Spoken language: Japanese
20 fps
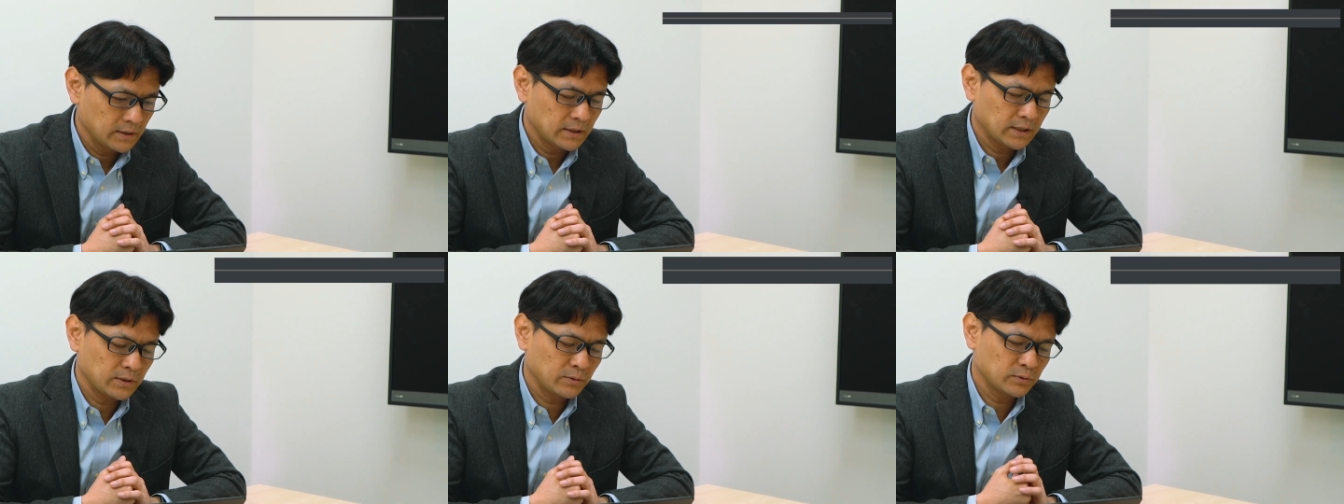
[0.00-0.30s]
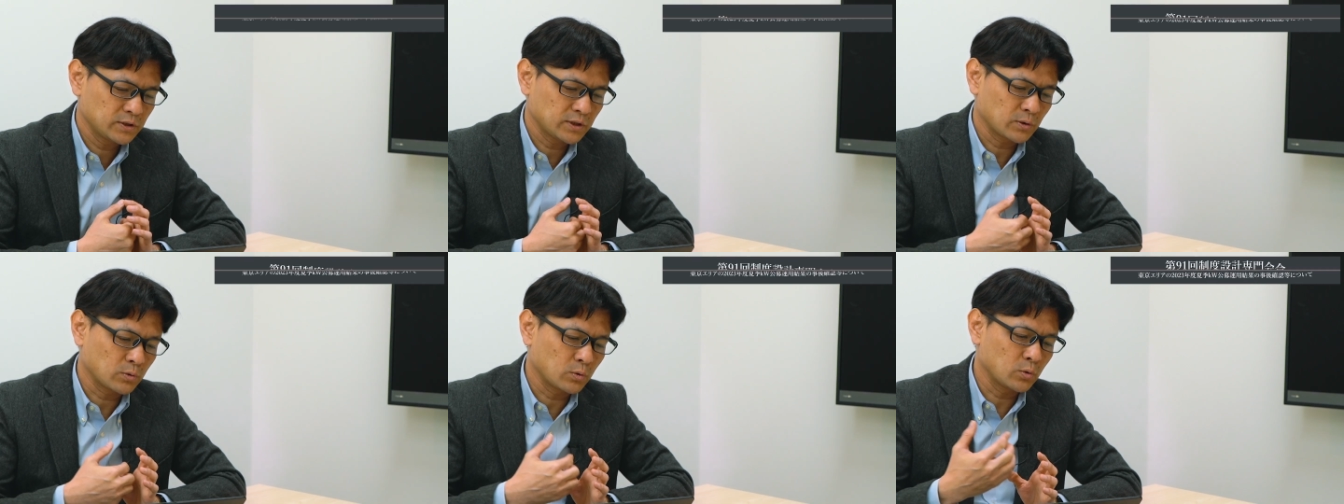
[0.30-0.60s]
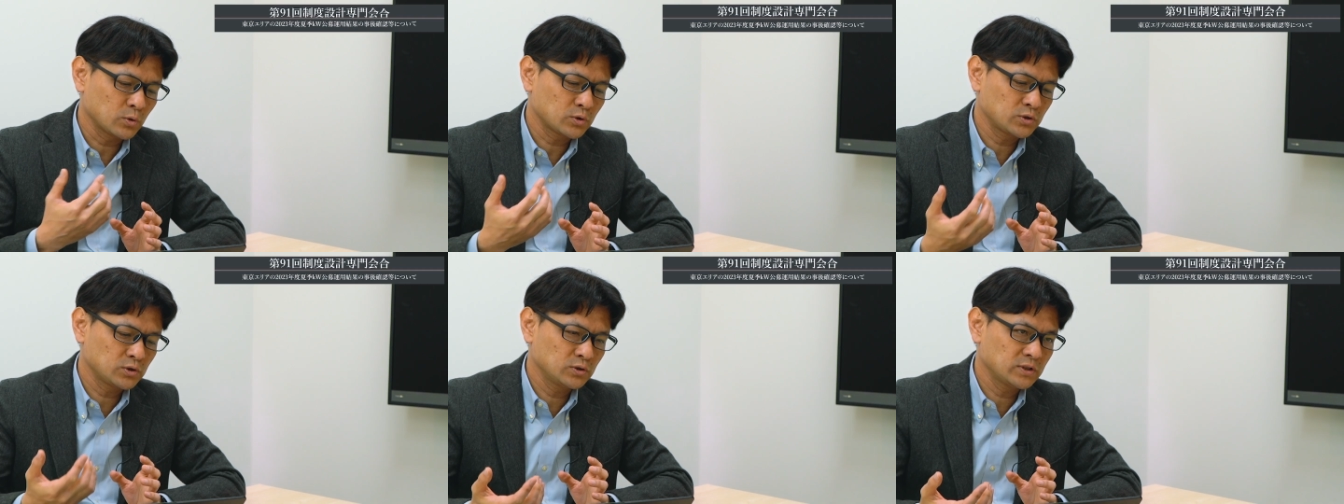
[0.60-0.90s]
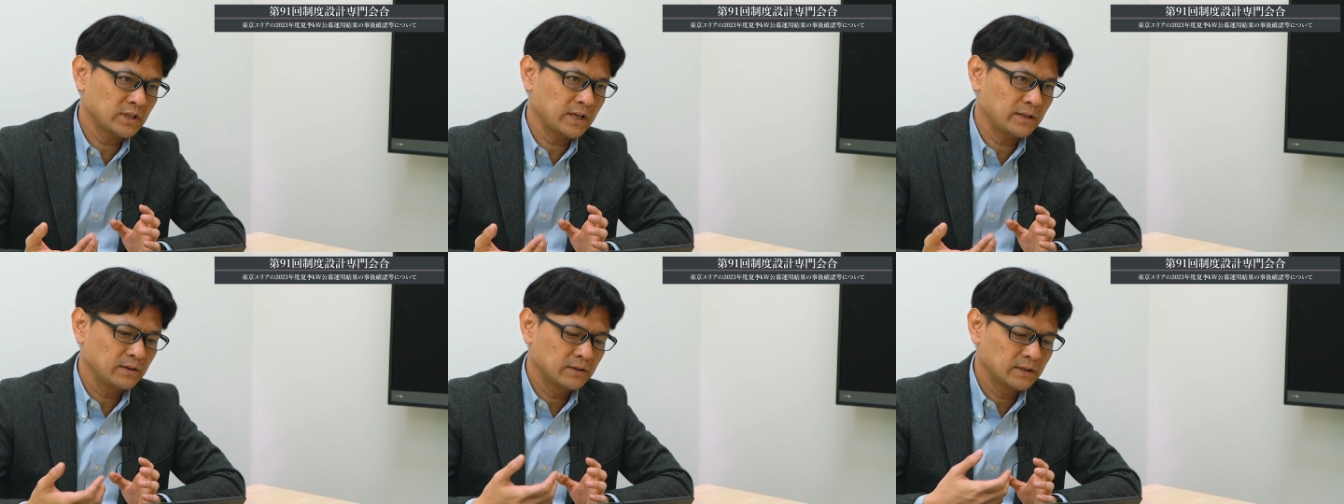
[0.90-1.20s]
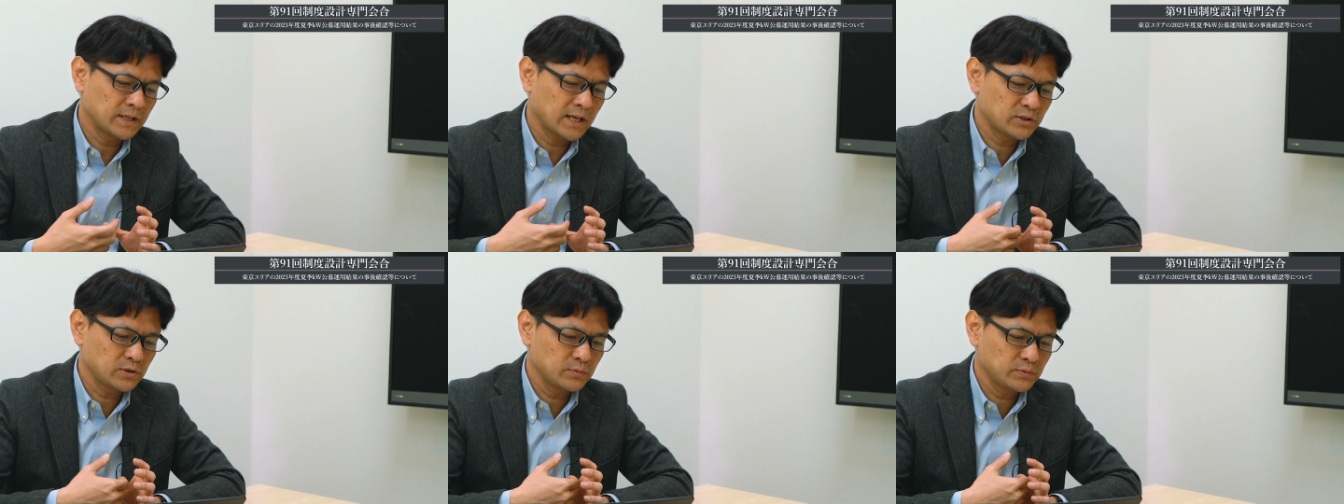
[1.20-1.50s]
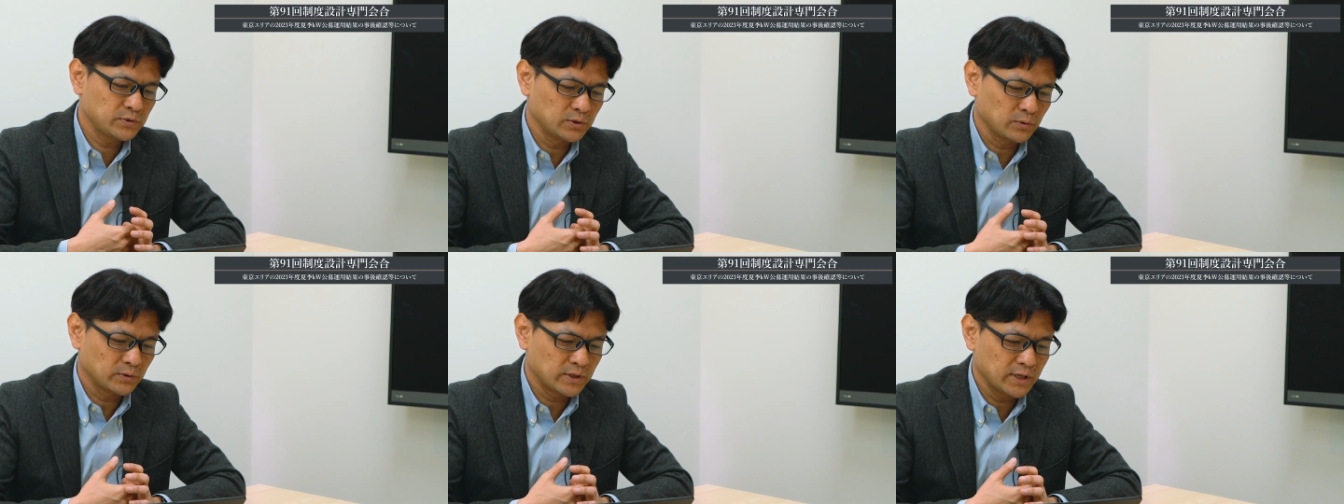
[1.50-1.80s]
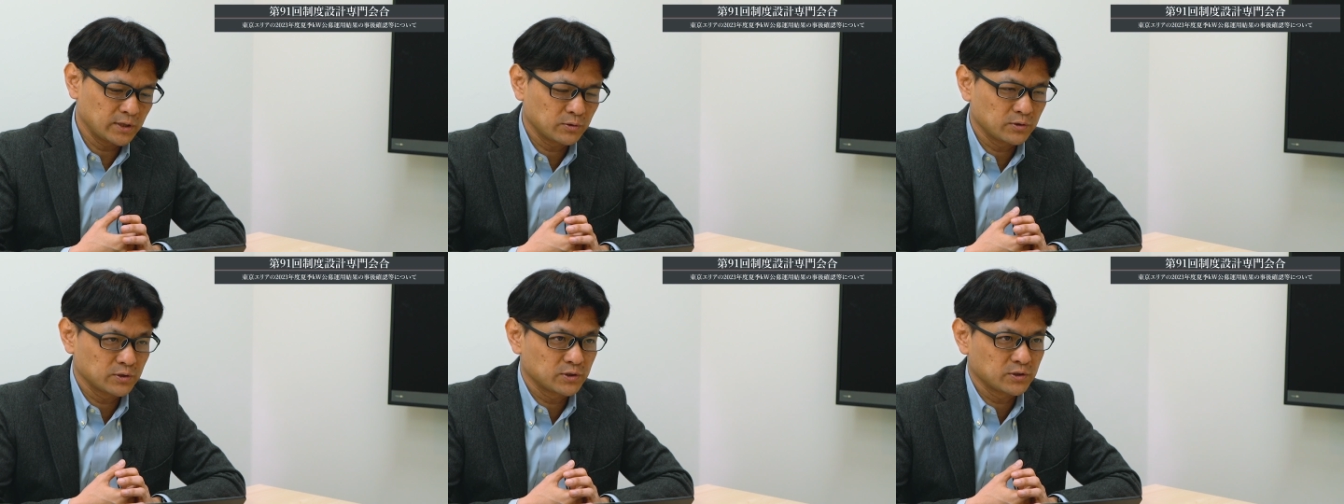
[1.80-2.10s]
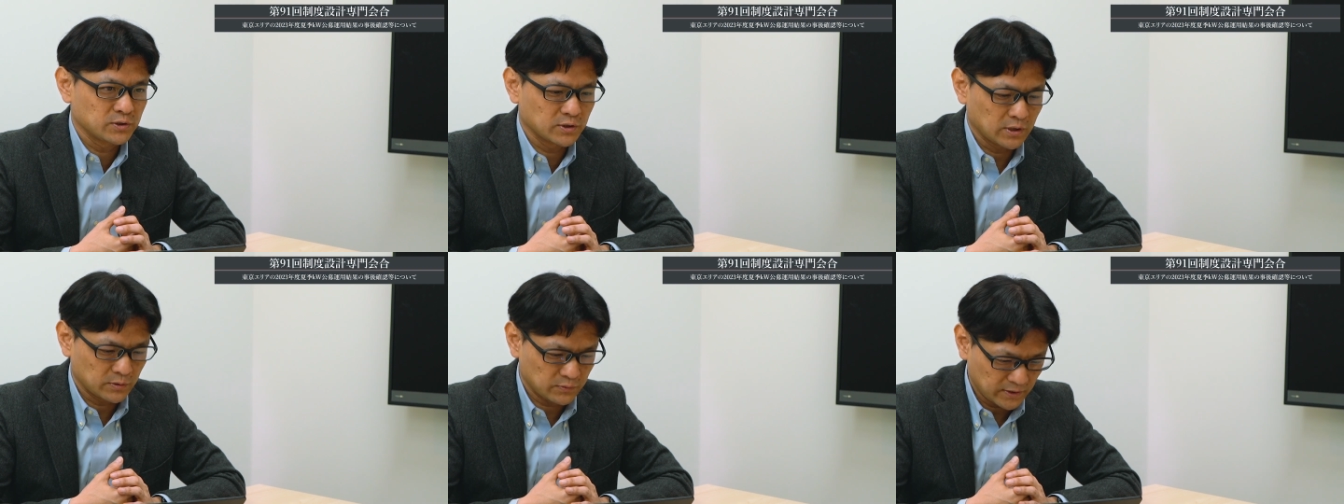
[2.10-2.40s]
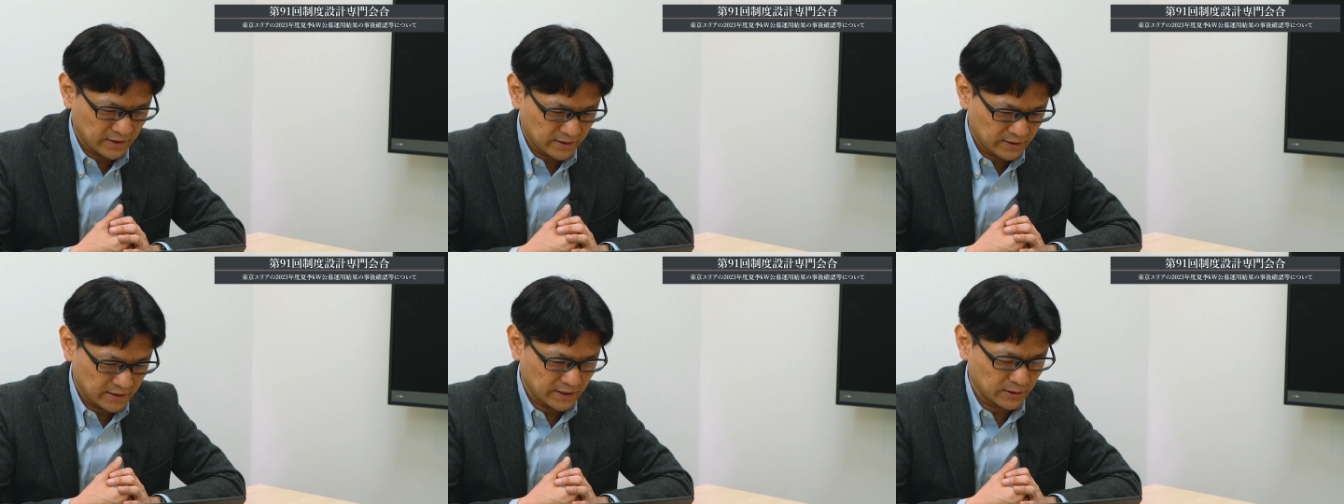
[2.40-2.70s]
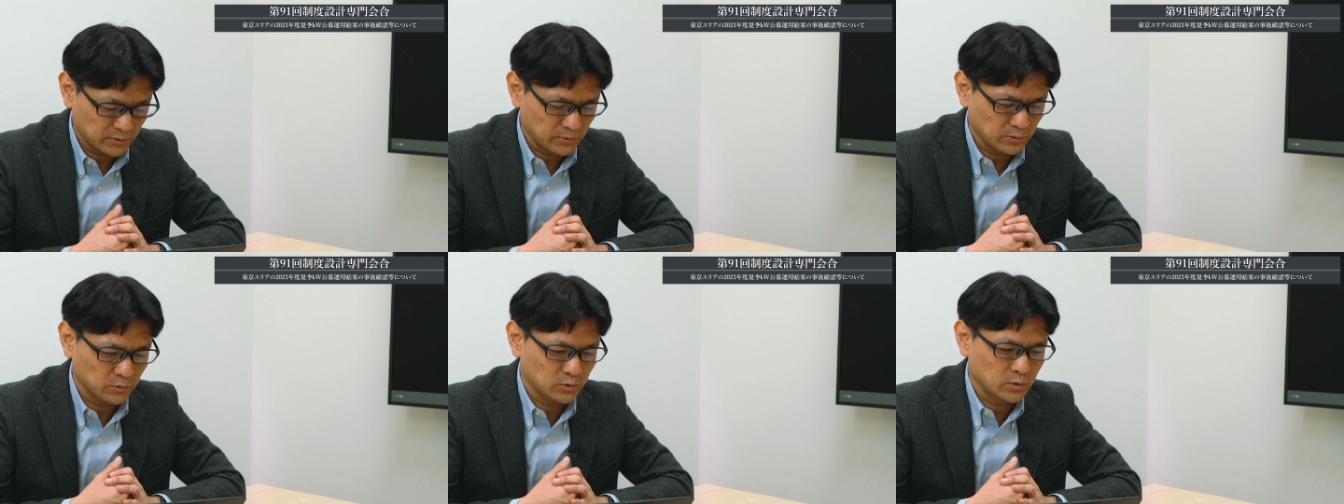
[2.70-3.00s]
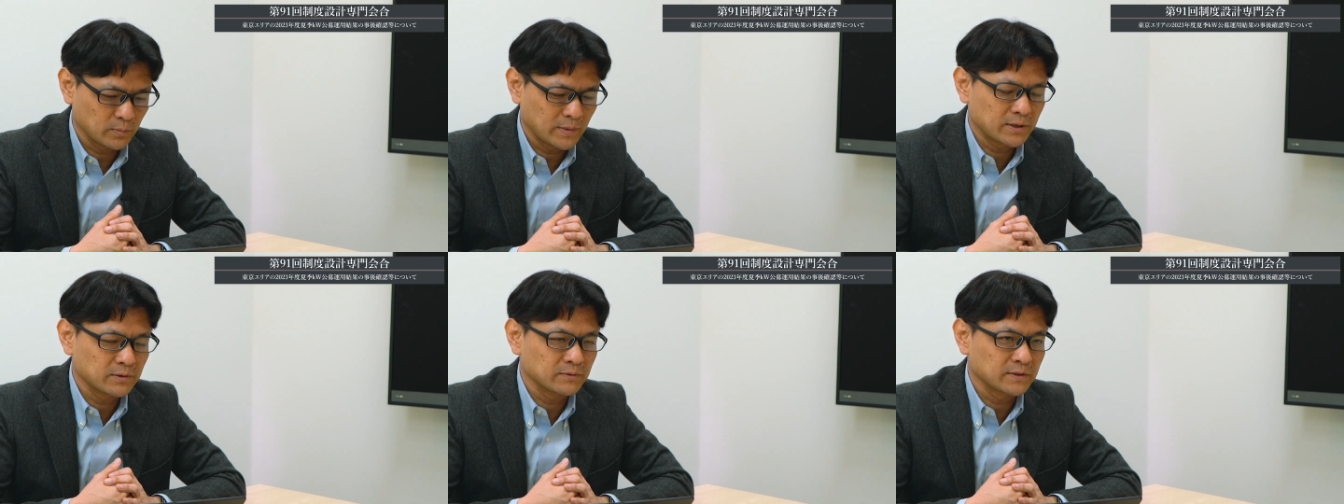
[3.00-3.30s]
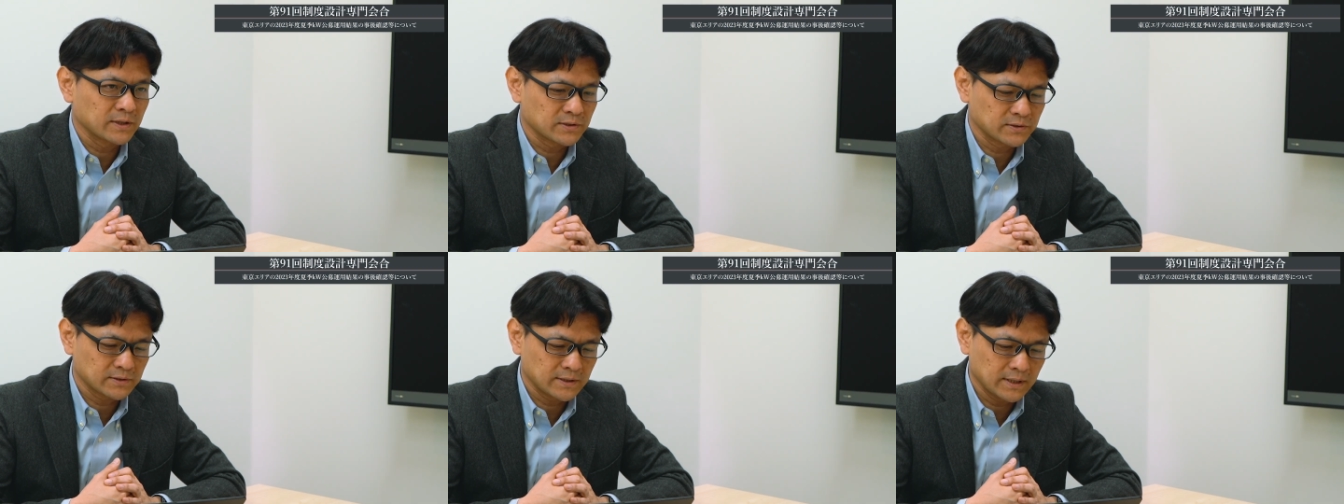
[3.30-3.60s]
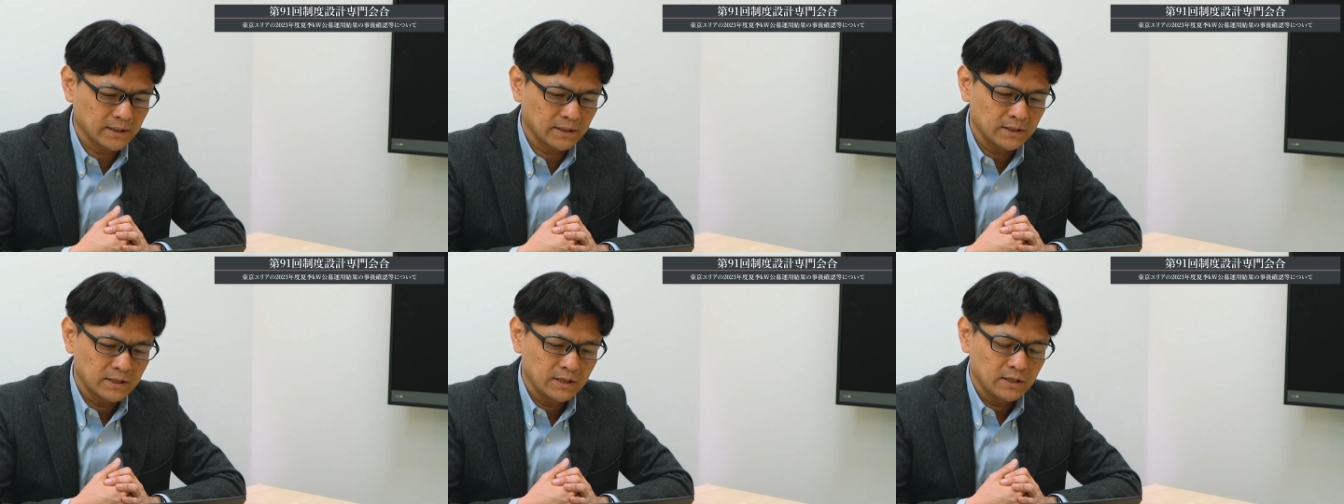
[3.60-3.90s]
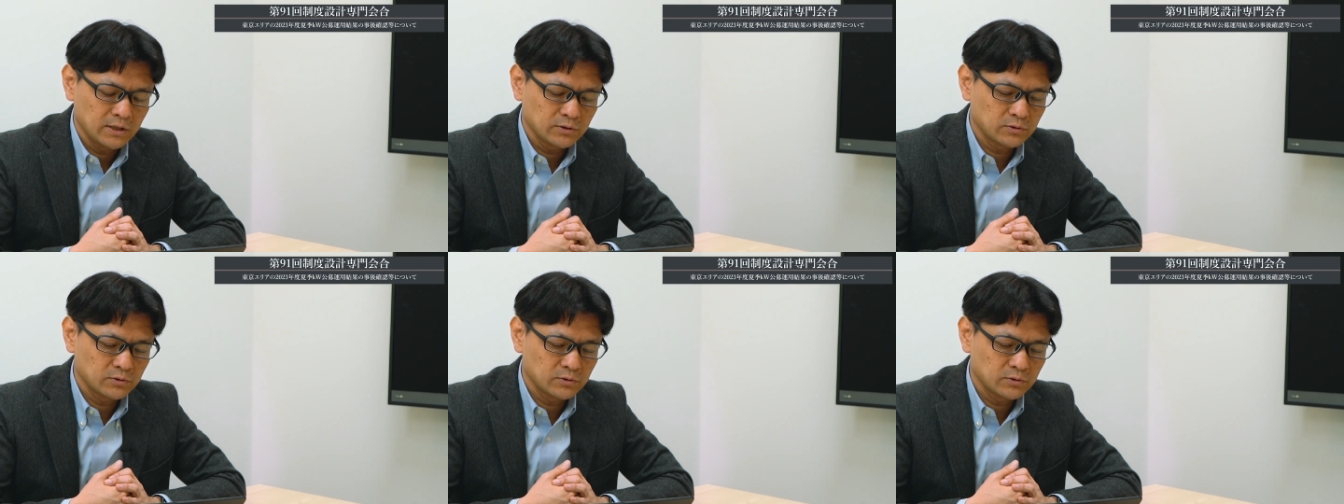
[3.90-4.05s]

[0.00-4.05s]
あの、実はここ数年、夏冬の電力需給が不安定だということもあるんですが、